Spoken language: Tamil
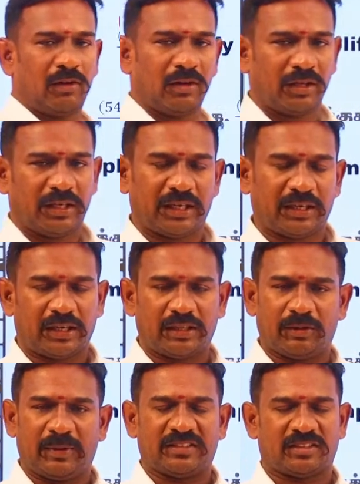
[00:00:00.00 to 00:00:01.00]
அவ்வளோ நீங்கள்
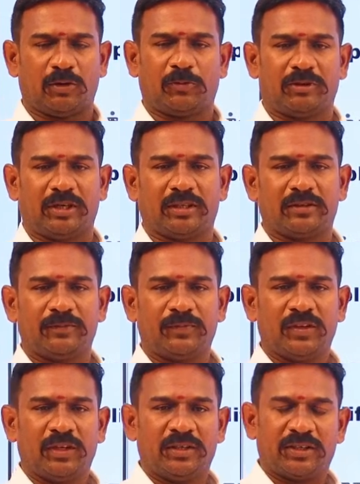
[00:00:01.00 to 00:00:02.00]
எதுவுமே சால்வ் பண்ண வேண்டாம்
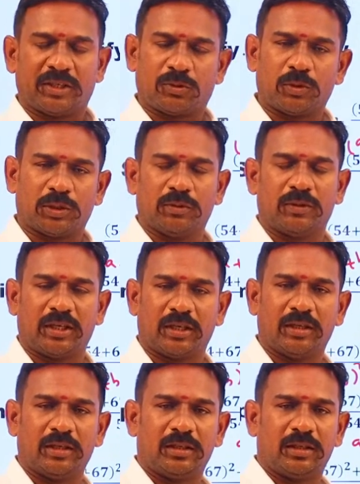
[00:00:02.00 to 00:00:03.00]
நீங்கள் கூட்டவும்
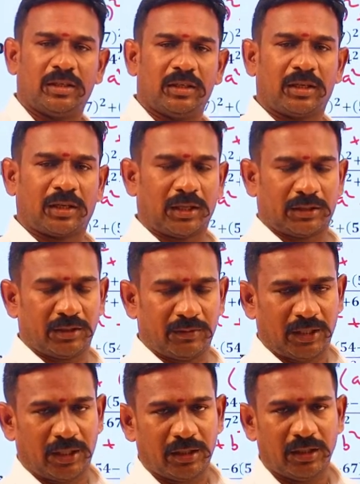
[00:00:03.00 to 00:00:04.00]
வேண்டாம்
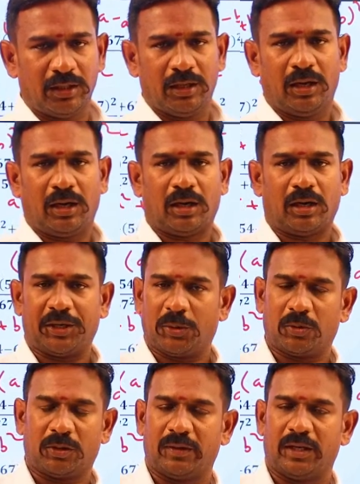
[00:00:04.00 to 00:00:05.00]
கழிக்கவும் வேண்டாம் அடி
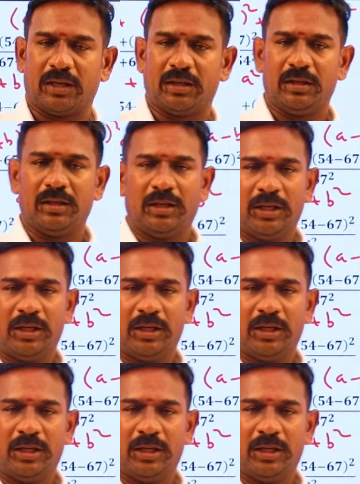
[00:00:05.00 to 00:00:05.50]
கொடுக்க வேண்டாம்